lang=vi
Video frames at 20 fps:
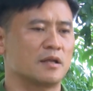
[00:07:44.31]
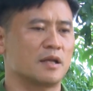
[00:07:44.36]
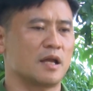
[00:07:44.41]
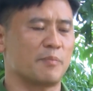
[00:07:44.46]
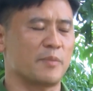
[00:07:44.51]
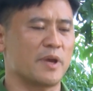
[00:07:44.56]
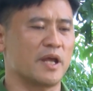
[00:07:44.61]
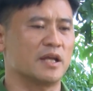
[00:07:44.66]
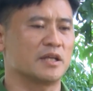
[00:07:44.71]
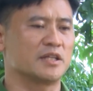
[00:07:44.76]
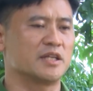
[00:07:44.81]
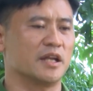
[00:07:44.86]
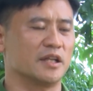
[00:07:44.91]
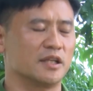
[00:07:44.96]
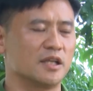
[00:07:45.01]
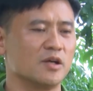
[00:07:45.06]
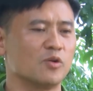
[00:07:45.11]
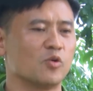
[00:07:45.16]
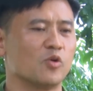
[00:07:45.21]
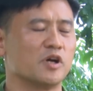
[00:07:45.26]
đặc biệt là nhận
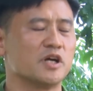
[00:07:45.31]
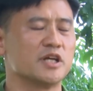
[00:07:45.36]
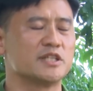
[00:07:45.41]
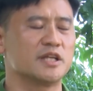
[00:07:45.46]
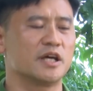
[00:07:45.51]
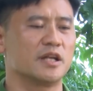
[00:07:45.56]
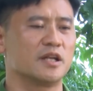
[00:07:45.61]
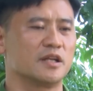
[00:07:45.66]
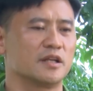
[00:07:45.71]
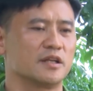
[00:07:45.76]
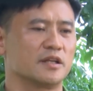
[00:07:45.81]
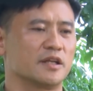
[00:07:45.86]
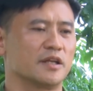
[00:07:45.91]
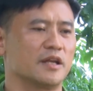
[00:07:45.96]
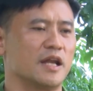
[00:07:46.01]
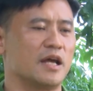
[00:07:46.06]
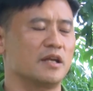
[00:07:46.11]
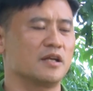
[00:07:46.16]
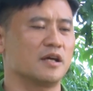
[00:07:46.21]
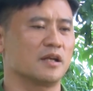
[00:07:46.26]
thức của người dân thì
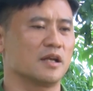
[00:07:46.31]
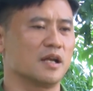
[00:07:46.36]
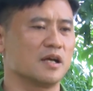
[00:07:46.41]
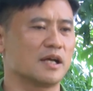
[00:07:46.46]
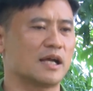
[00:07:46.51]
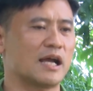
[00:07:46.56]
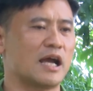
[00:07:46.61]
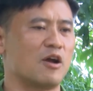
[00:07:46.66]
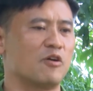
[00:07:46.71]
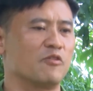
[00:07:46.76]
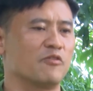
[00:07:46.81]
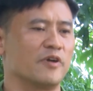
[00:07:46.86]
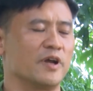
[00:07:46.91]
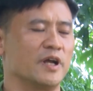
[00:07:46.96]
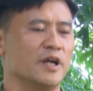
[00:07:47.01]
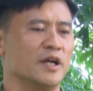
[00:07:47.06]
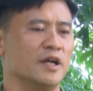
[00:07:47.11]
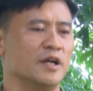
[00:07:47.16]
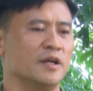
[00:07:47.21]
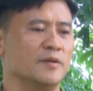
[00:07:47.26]
đã được nâng cao
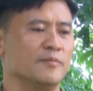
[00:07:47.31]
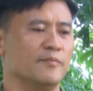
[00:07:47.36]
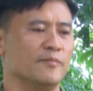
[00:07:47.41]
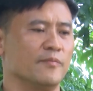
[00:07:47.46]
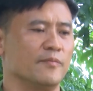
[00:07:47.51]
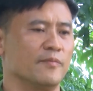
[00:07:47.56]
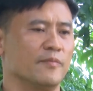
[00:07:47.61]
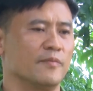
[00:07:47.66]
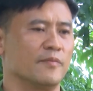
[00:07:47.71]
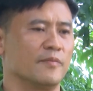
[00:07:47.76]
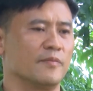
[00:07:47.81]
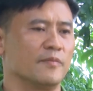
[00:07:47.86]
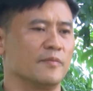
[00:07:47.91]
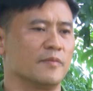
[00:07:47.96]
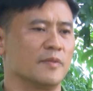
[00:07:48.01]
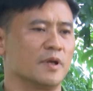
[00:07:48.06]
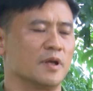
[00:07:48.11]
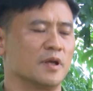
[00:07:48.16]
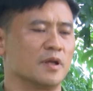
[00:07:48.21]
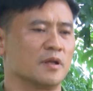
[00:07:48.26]
về um,